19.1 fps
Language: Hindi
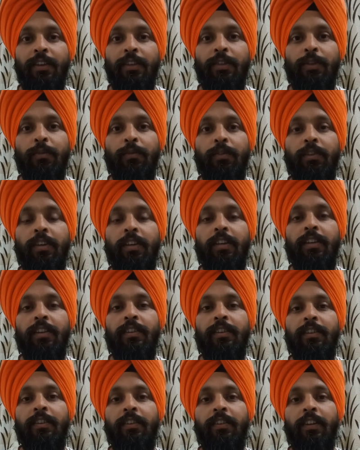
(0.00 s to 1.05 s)
क्योंकि
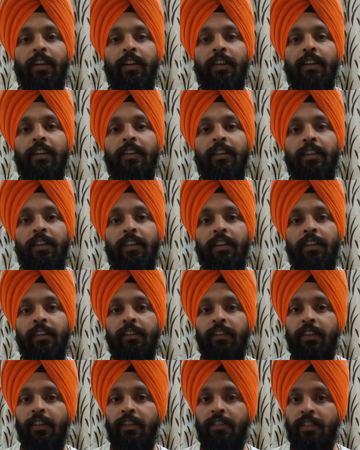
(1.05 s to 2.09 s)
ट्रेलर ही
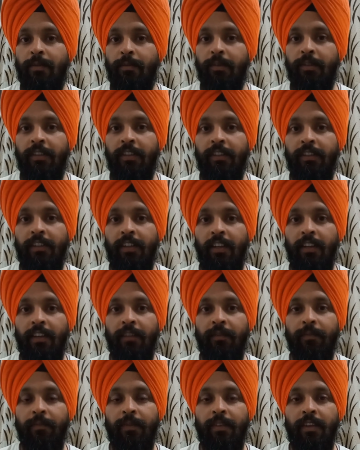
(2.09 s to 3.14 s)
इतना ज़बरदस्त है
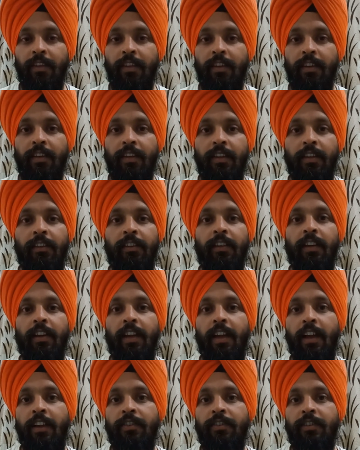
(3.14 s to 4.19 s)
इतना
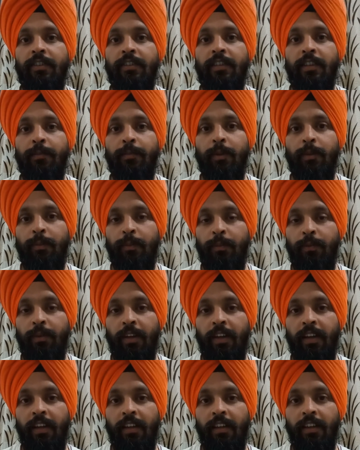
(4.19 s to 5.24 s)
एक्शन से भरपूर
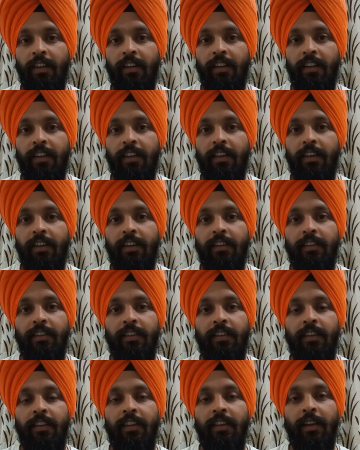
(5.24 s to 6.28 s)
है
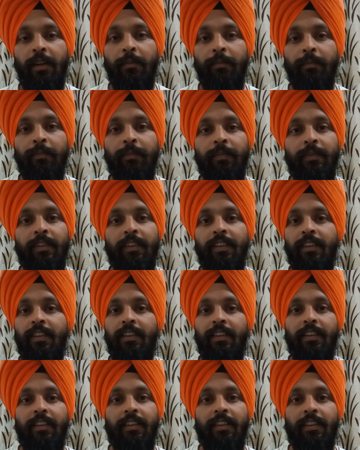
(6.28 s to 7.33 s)
कि हम
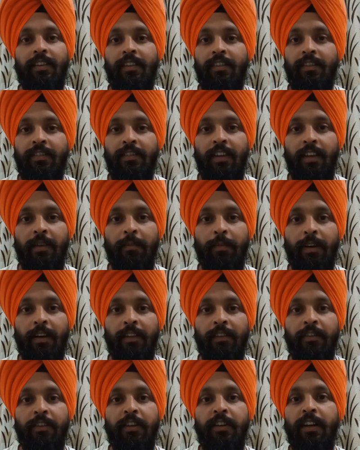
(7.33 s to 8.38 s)
ये
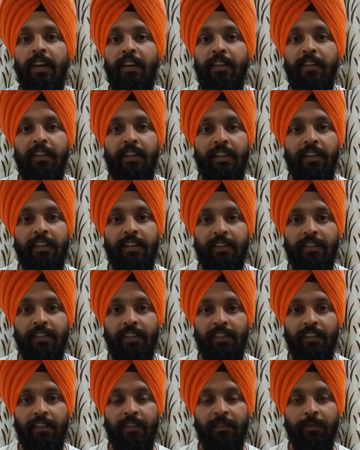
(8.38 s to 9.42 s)
बात डिनाई नहीं कर
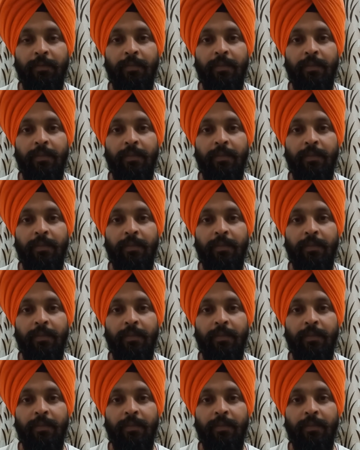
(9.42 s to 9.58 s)
सकते